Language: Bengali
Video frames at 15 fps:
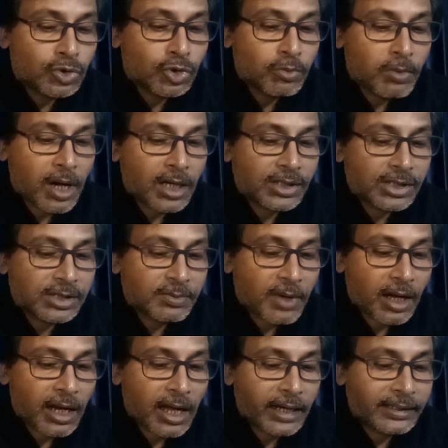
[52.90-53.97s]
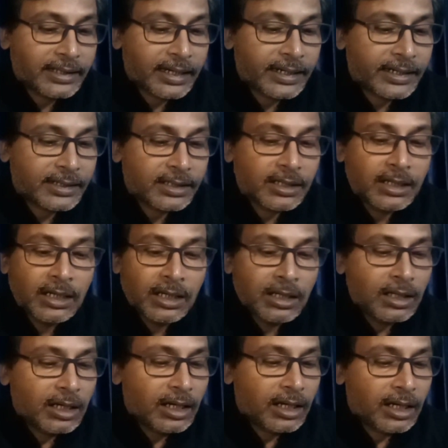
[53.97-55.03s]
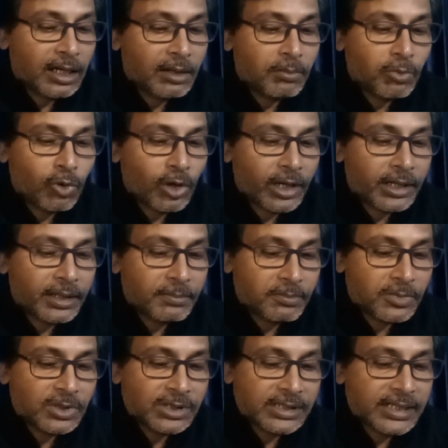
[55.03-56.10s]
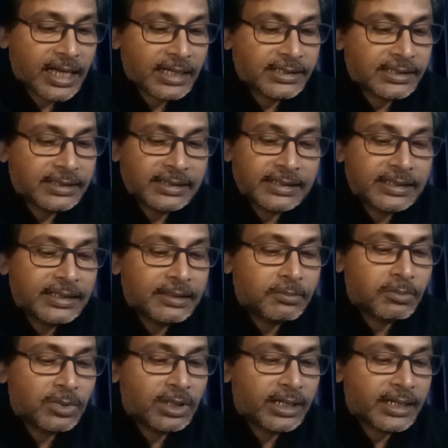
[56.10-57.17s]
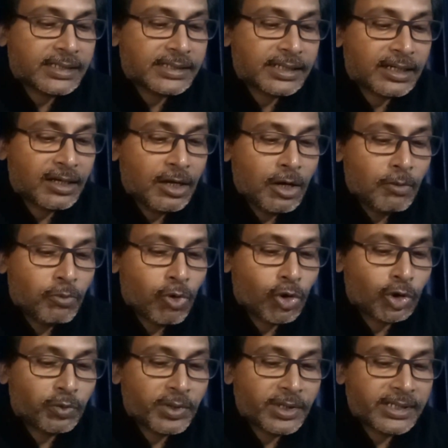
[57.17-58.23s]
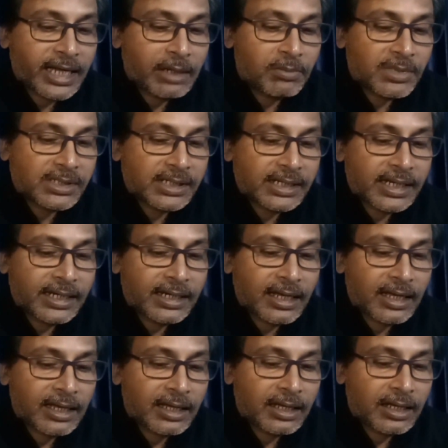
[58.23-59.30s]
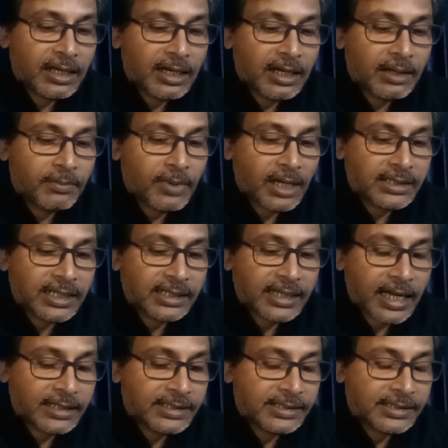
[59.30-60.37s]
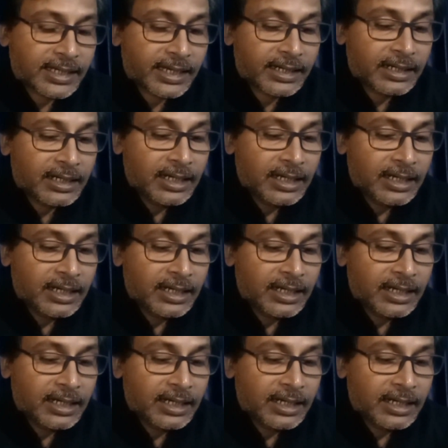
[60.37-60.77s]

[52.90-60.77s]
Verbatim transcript: সুভাষবালা অ্যাট দ্য রেট বলে যিনি আছেন তিনি লিখেছেন ফোর্থ ফেজ অ্যাডমিশনের আশাতে আছি স্যার